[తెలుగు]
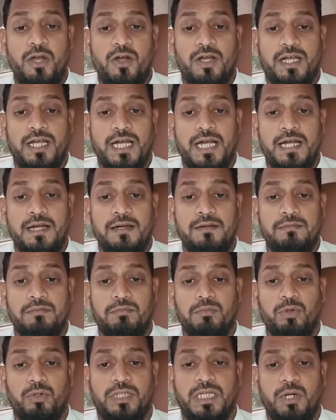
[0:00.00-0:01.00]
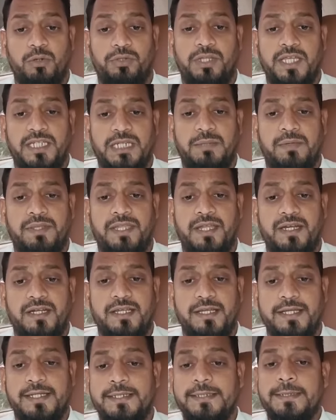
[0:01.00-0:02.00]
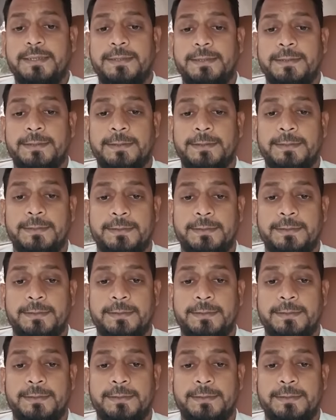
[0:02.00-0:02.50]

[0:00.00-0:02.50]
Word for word: ఈ వీడియో యొక్క ముఖ్య ఉద్దేశం ఏంటంటే